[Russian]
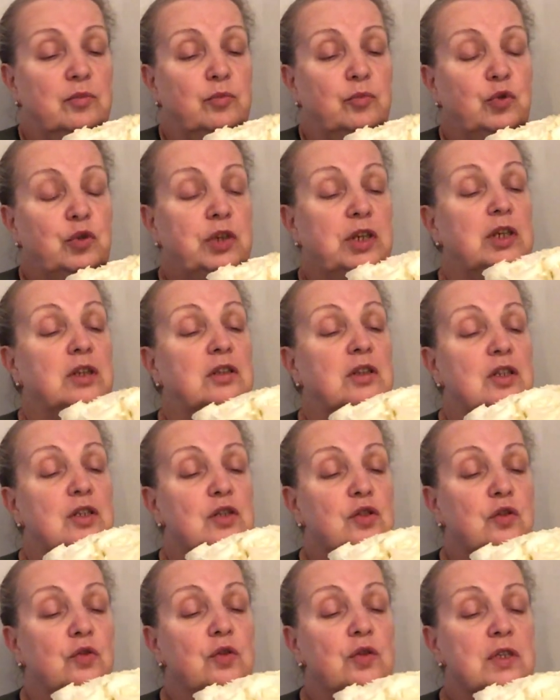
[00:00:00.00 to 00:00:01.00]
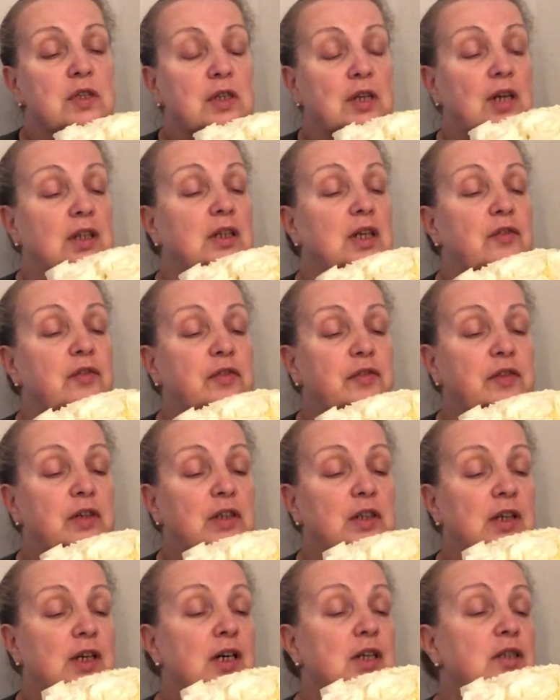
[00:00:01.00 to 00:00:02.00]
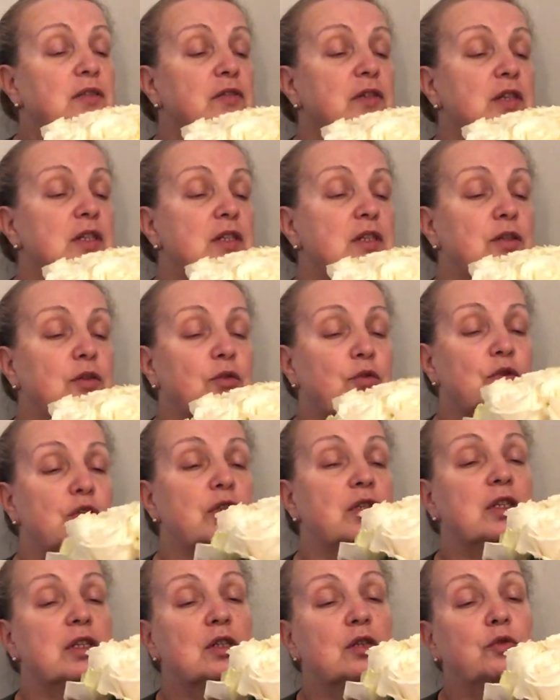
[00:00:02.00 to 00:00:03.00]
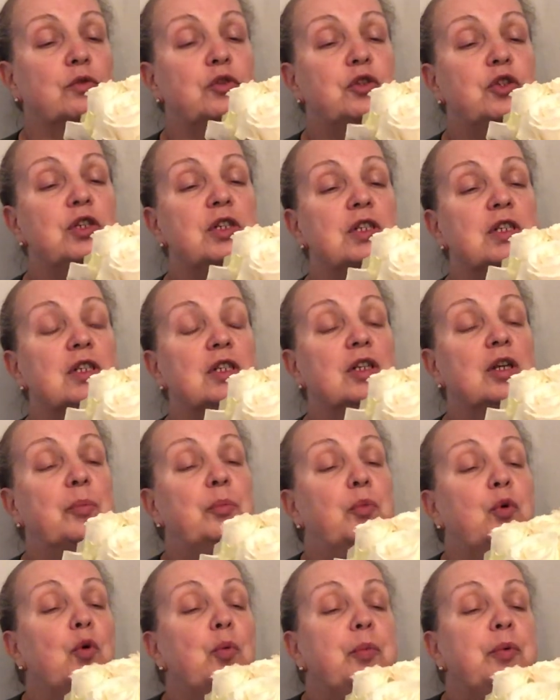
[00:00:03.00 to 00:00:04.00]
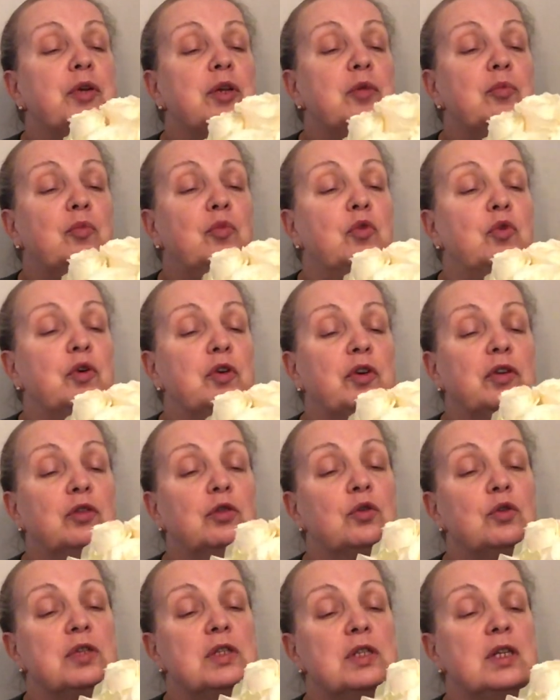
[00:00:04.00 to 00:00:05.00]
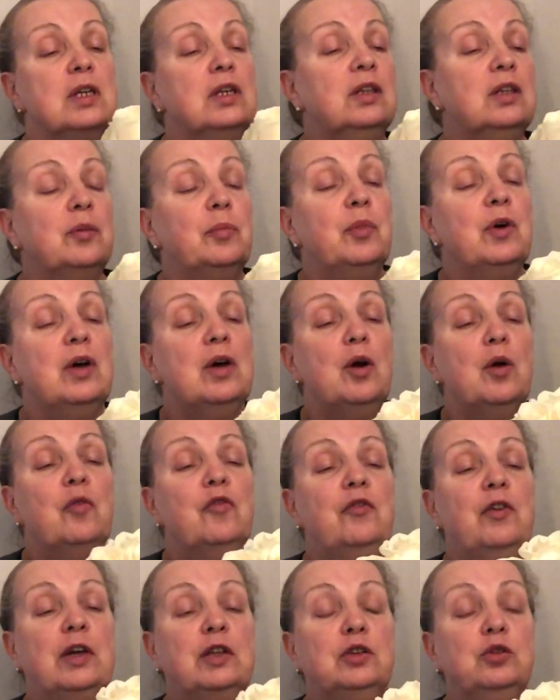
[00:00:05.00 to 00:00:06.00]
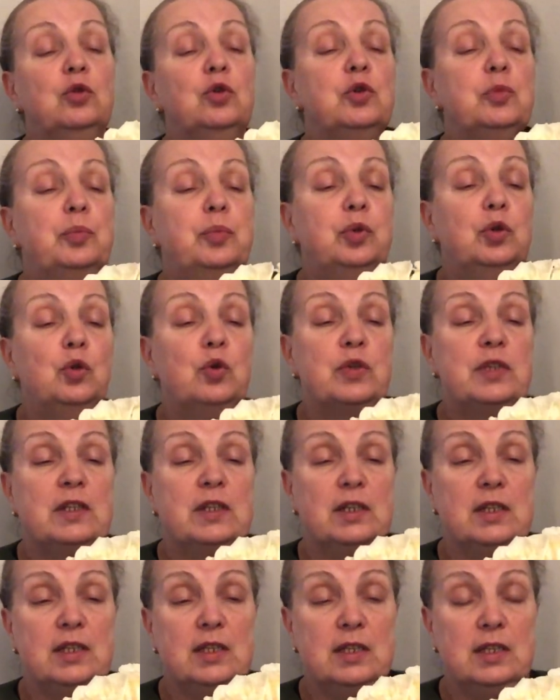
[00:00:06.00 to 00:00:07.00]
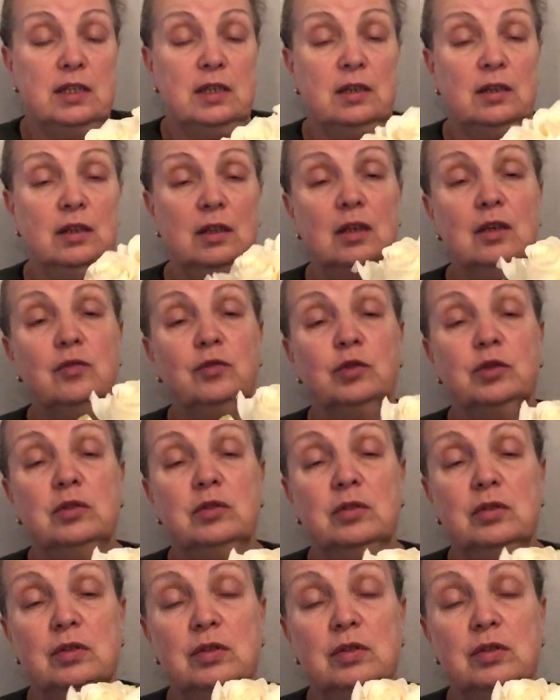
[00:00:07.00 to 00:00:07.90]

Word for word: букета из роз, когда вы выкладываете розы исключительно по прямой, то есть это в одной плоскости, да, вот.